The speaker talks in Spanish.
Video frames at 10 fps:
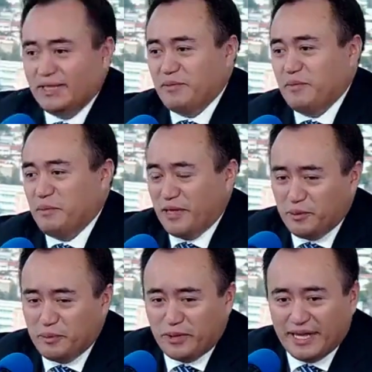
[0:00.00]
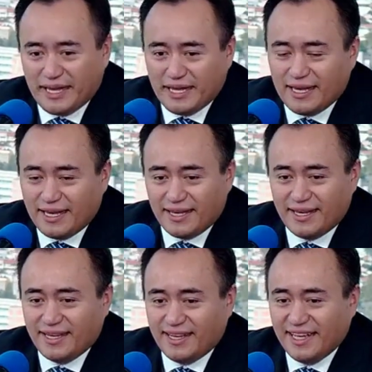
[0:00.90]
mi buen Pedro porque
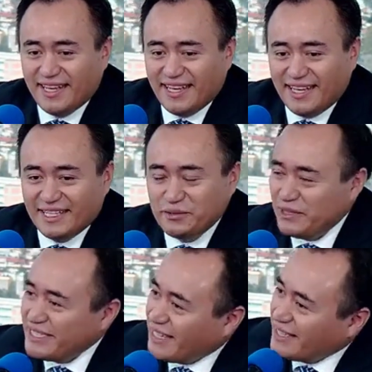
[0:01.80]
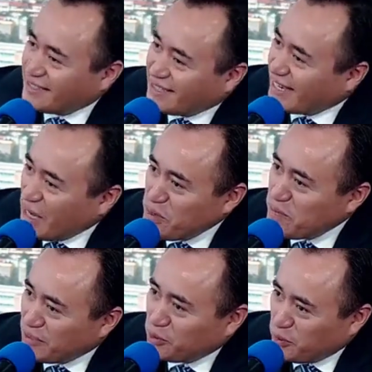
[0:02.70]
eh, es una estadística que a mí
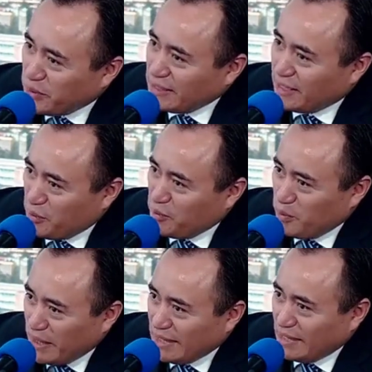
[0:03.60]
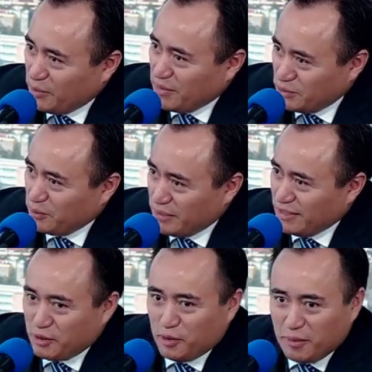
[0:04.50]
me sorprende como médico me sorprende
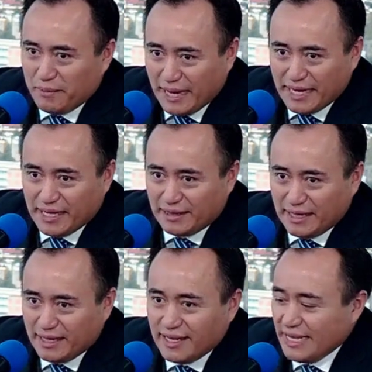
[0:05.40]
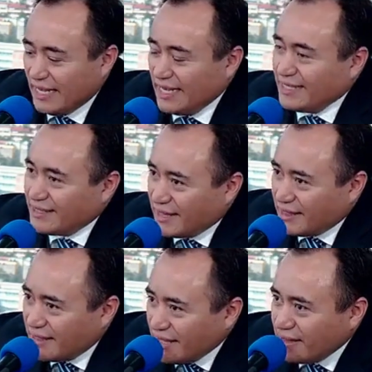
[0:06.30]
como bariatra
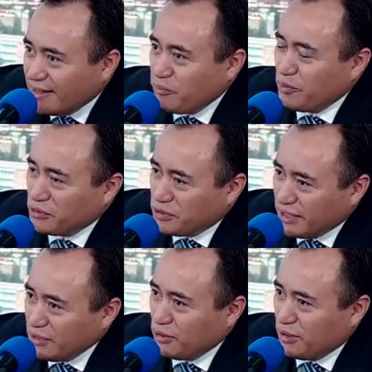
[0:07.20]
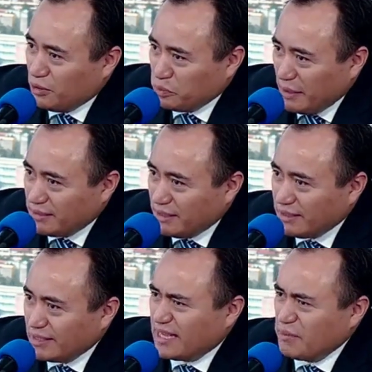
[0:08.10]
70% de los
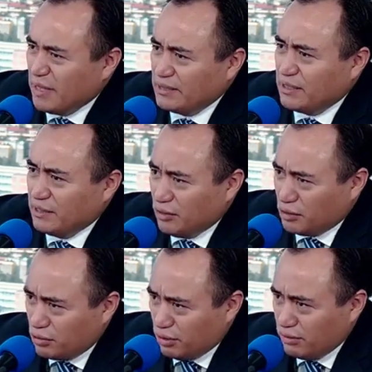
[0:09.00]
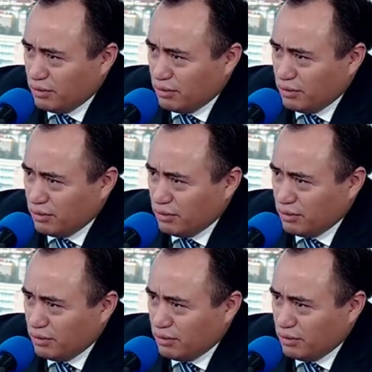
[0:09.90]
pacientes que me dicen doctor